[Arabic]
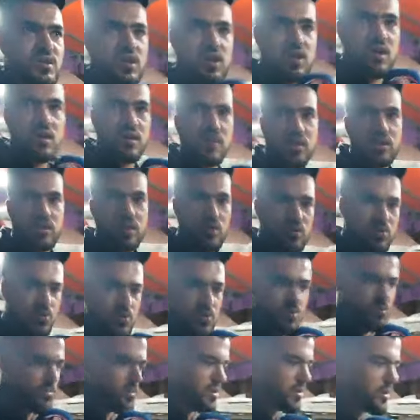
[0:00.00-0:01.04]
راه كي
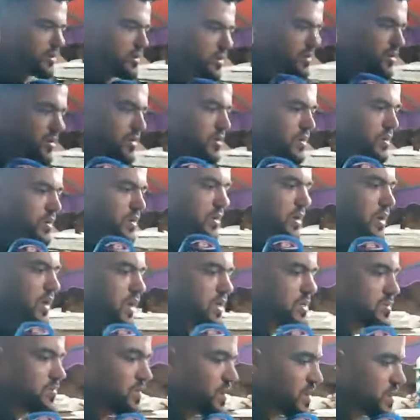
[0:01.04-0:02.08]
كنقولوا
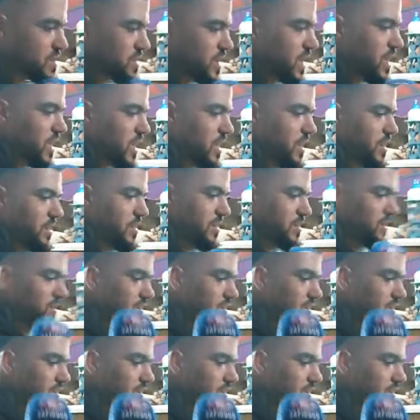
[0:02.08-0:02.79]
اسفي راه صغيره